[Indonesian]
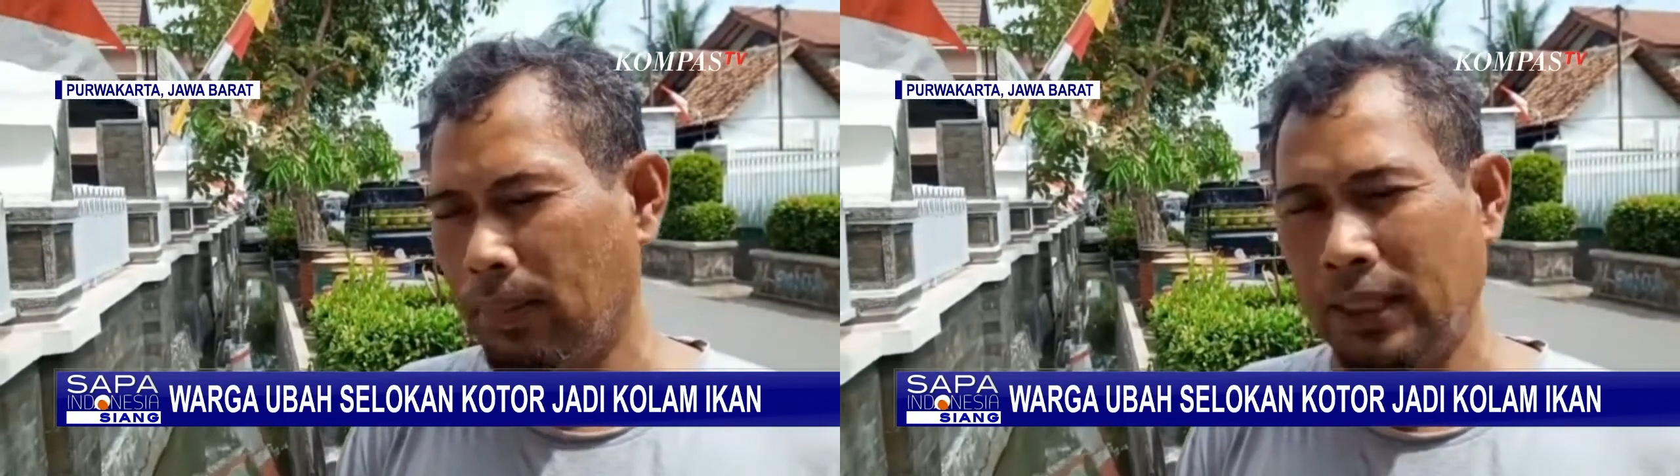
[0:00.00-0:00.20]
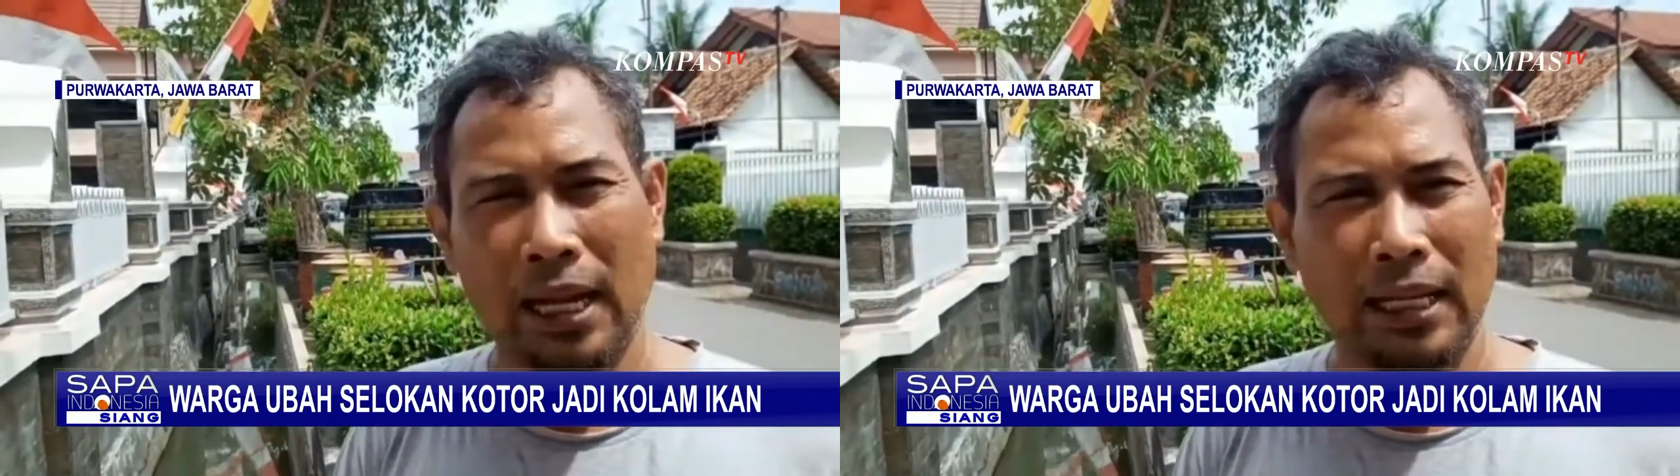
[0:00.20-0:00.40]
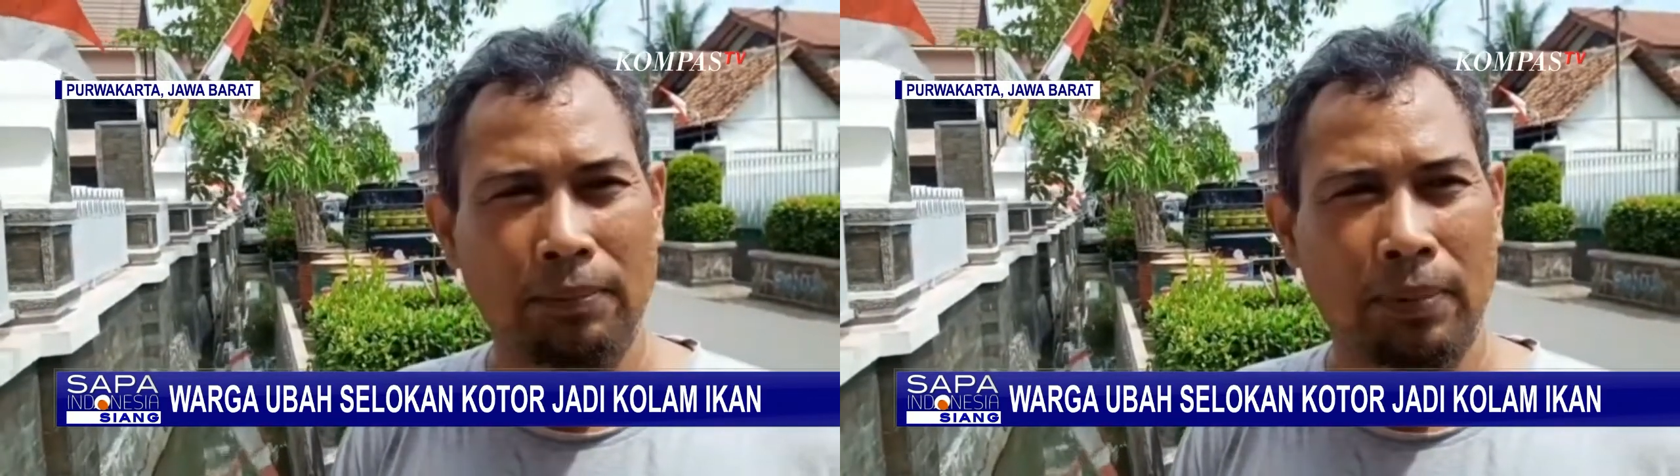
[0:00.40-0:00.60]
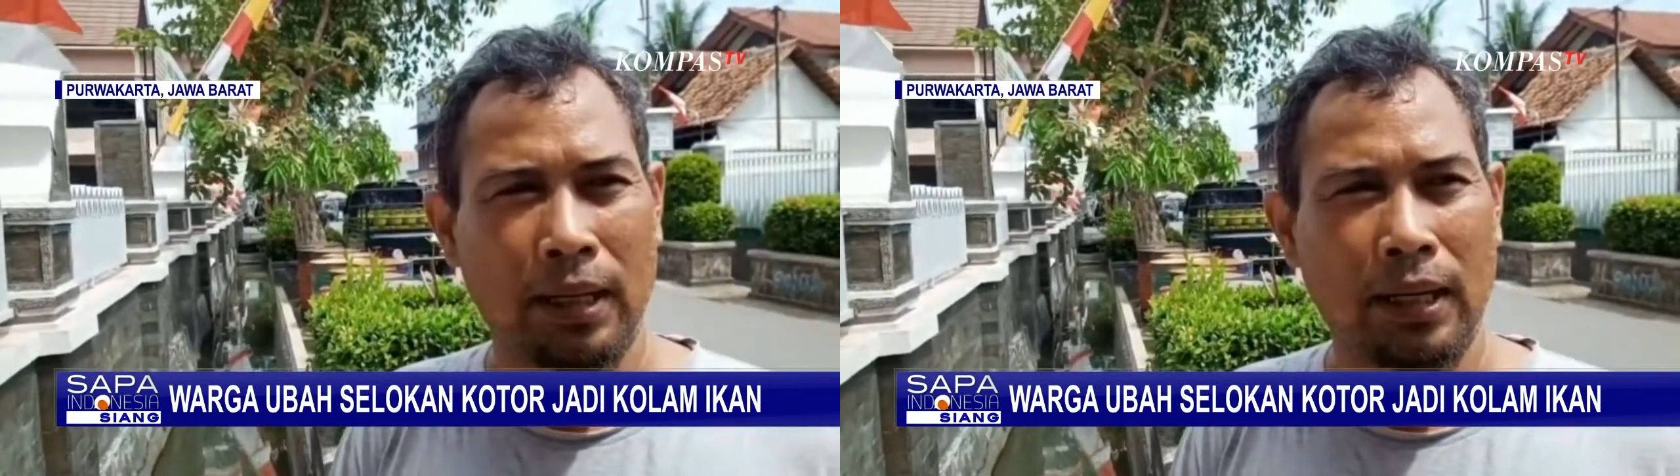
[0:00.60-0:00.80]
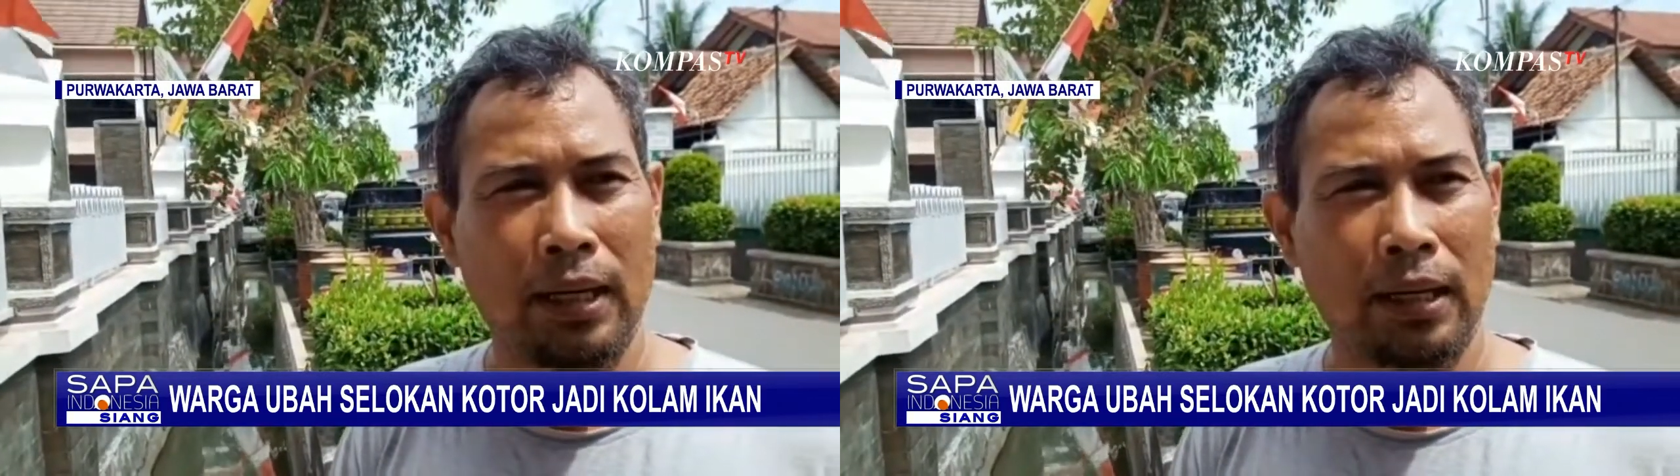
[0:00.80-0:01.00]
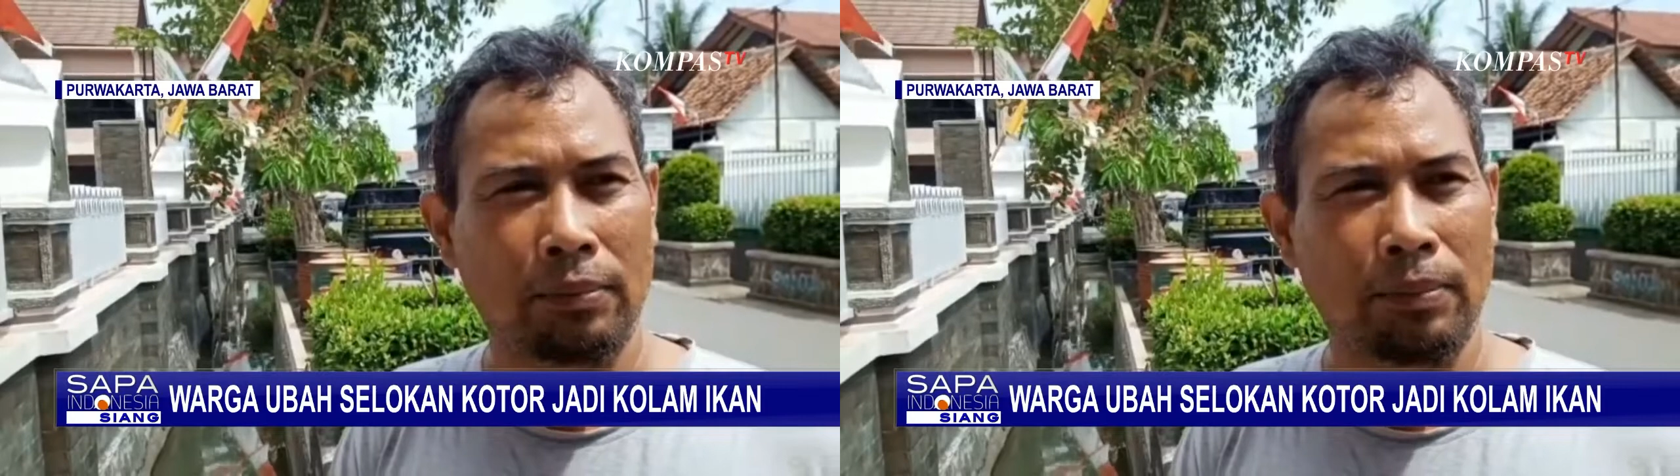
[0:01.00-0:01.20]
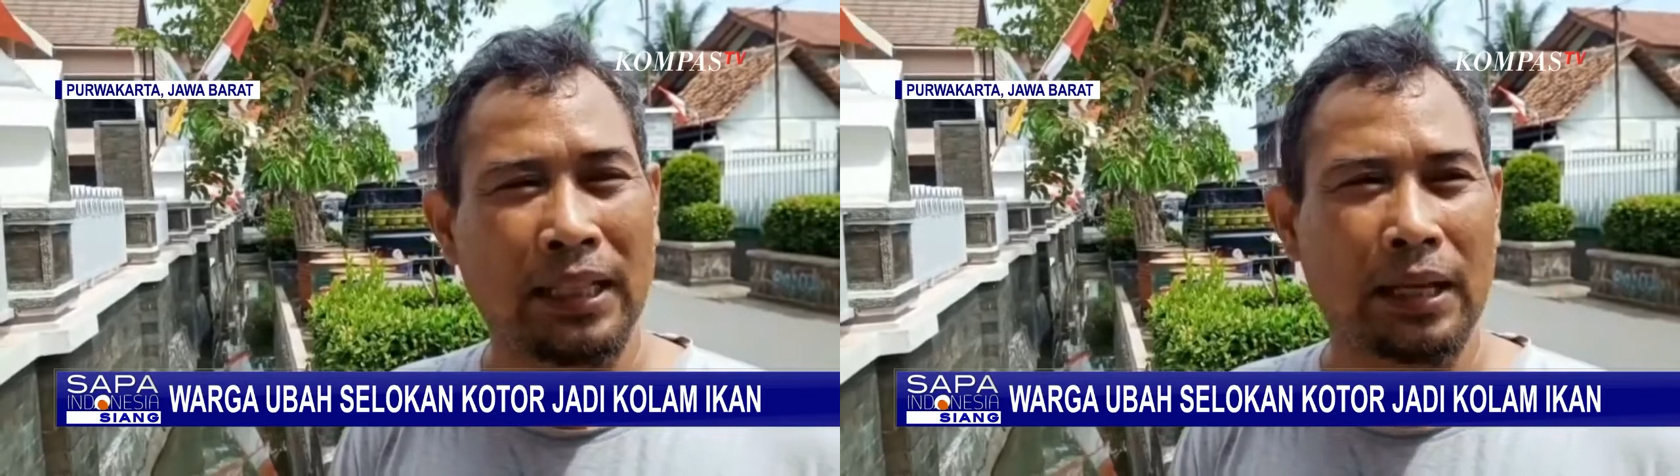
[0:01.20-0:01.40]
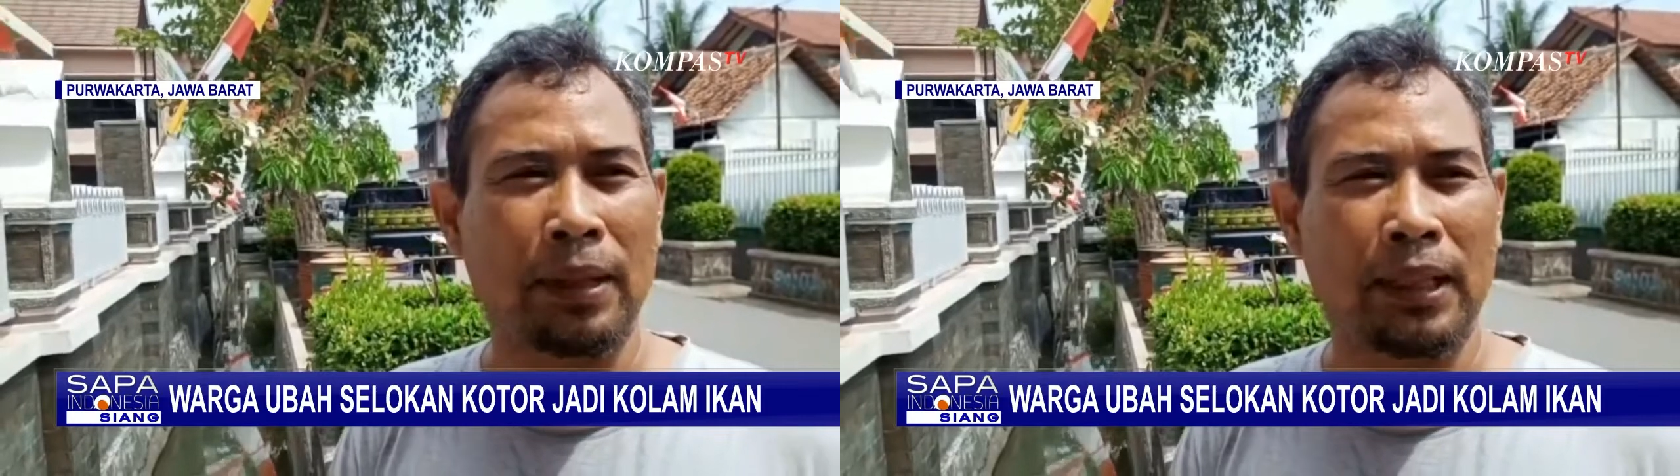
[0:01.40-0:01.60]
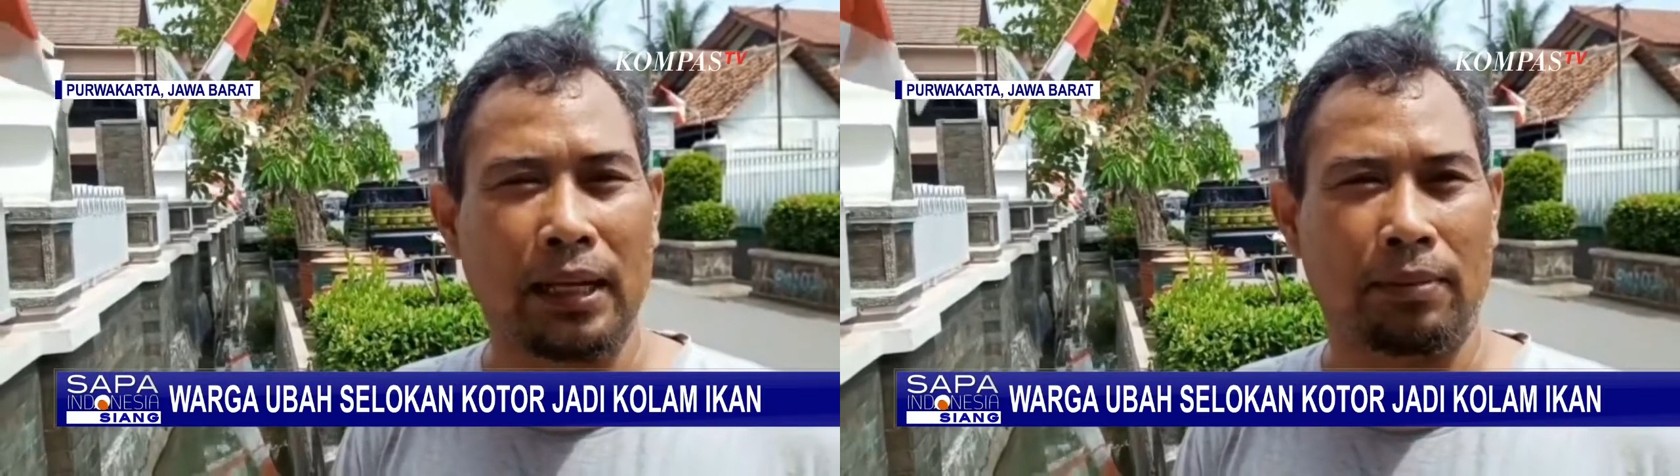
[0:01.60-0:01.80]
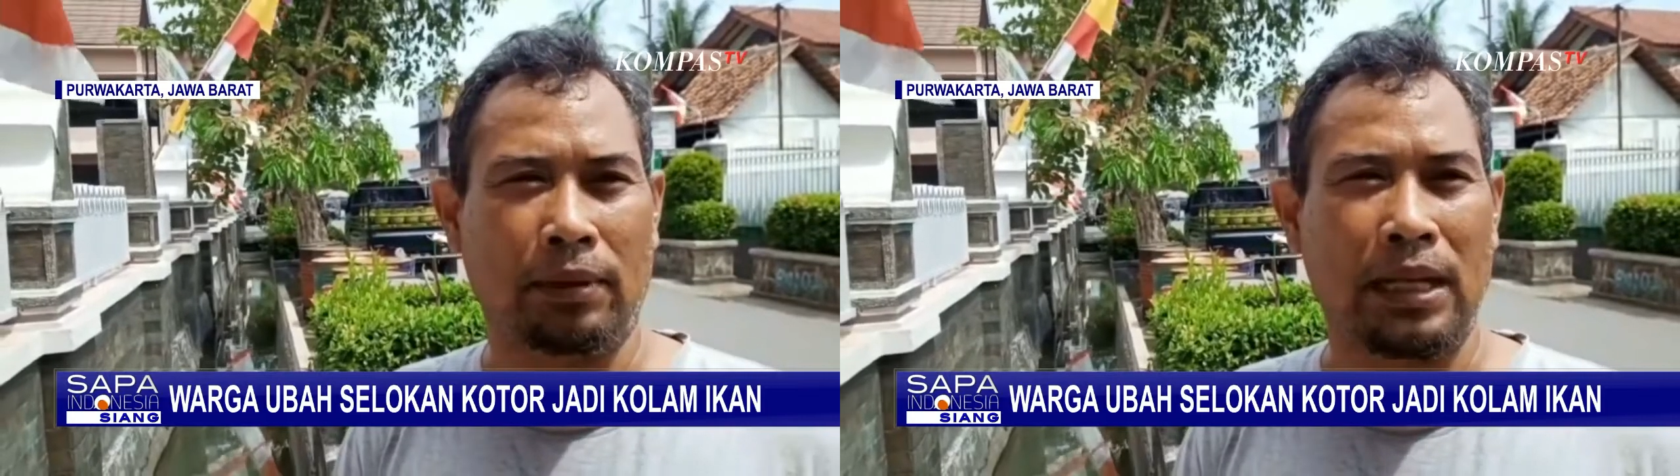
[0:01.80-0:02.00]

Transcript: penyakit eh, bentik-bentik uh,